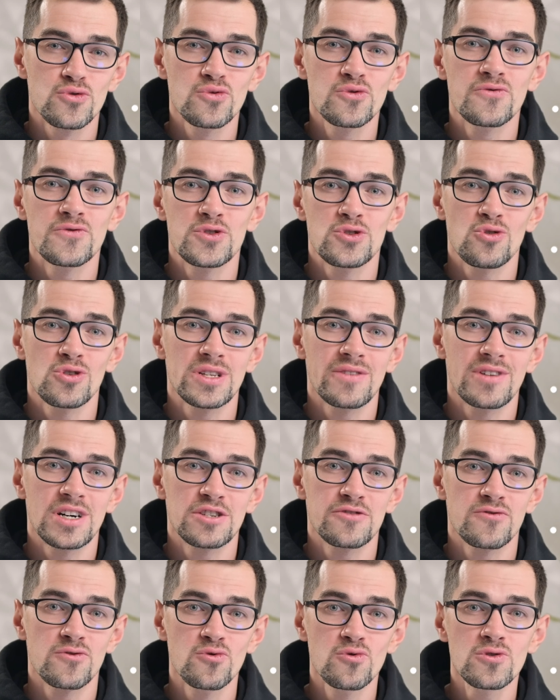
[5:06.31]
Тут все на
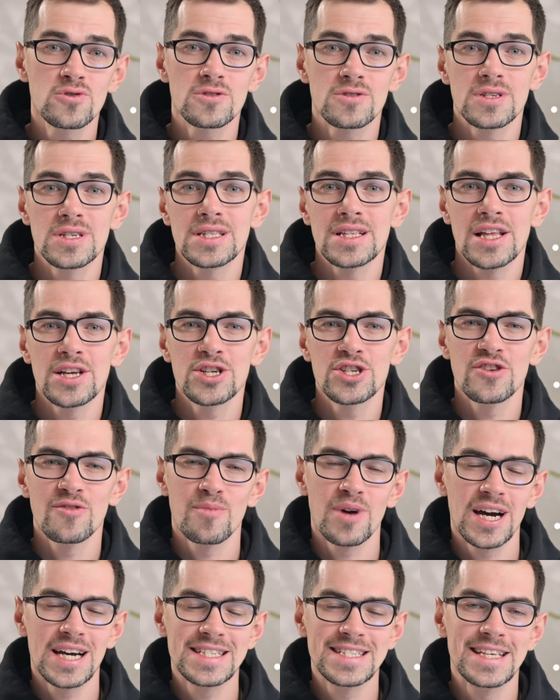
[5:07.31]
ваш вкус и наличие
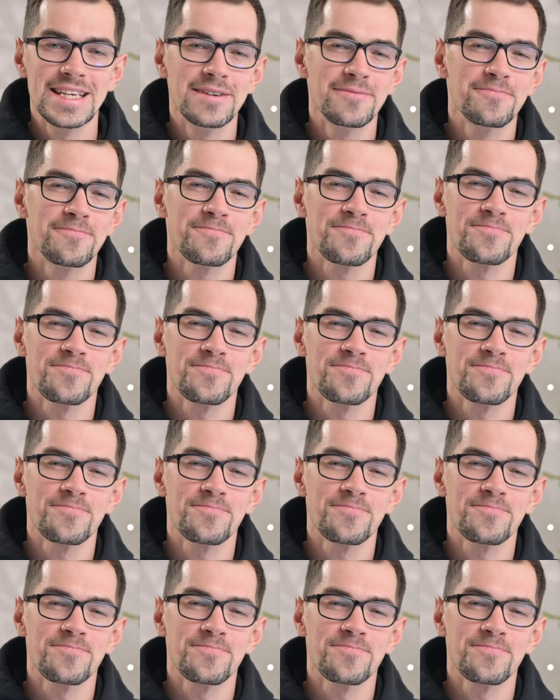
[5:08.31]
в магазине.